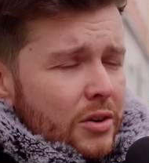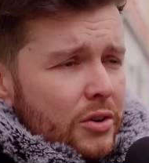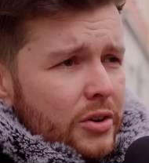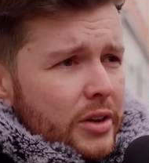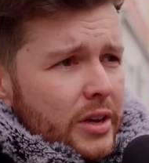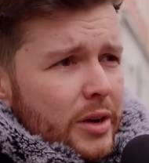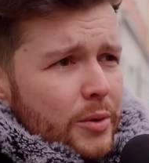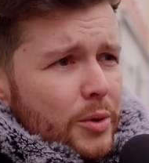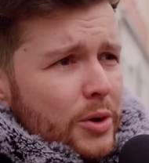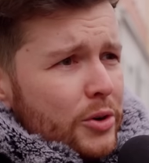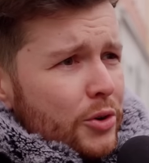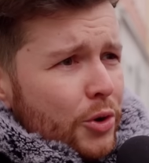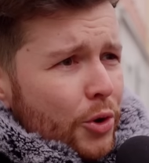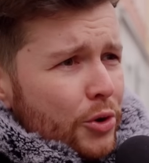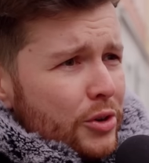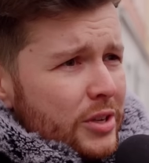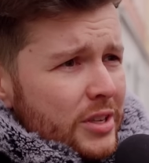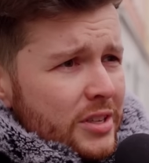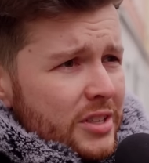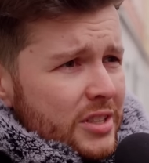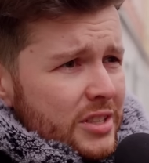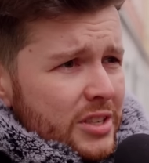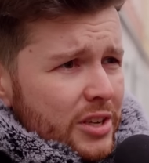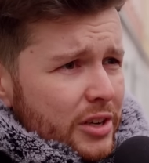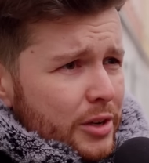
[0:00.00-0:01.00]
Okay, aber können die
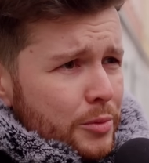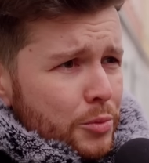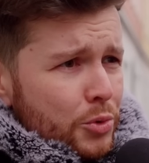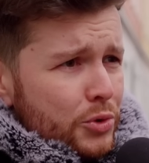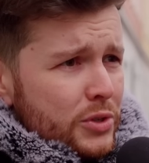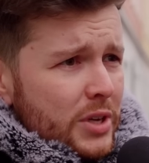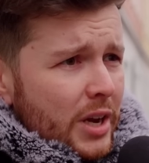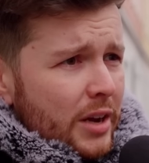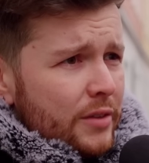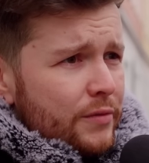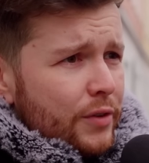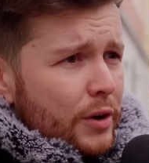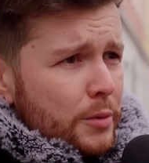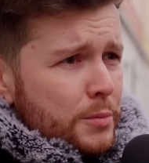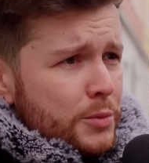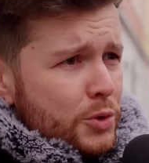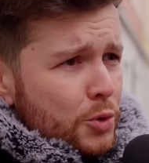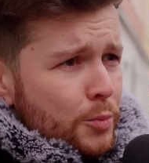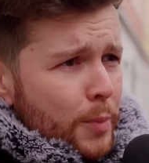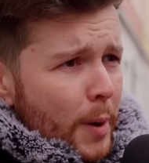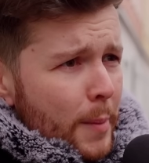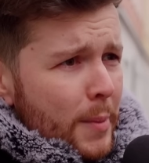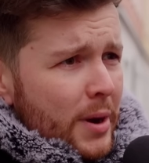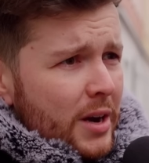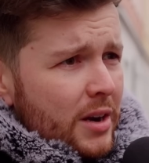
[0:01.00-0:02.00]
nicht ihr Gemüse einfach im
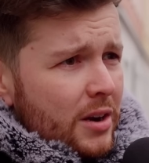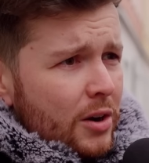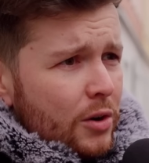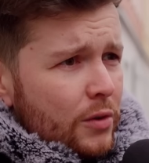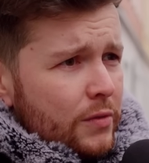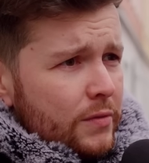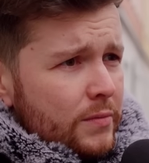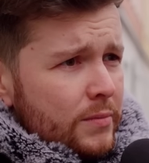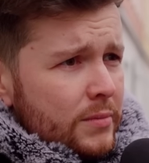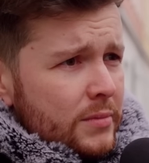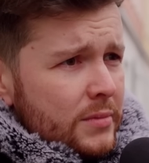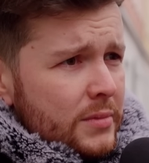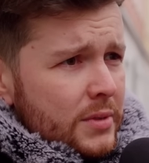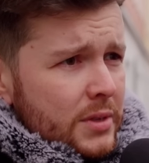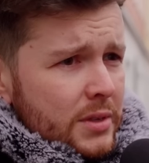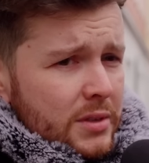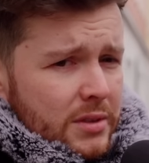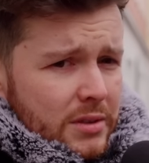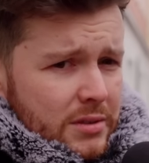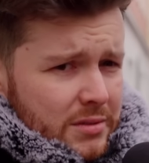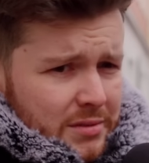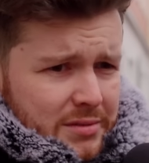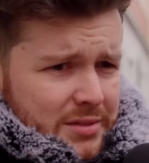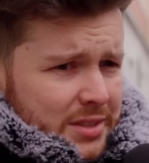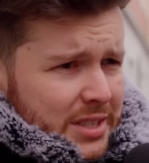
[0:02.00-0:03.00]
Supermarkt kaufen?
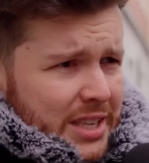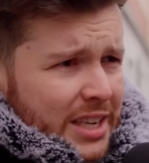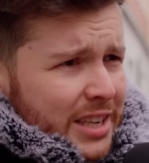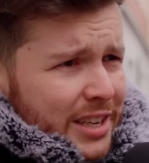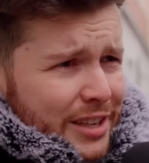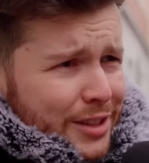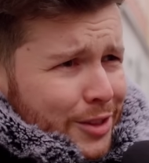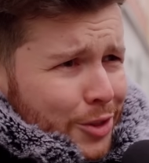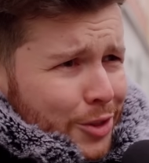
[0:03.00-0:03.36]
Sind die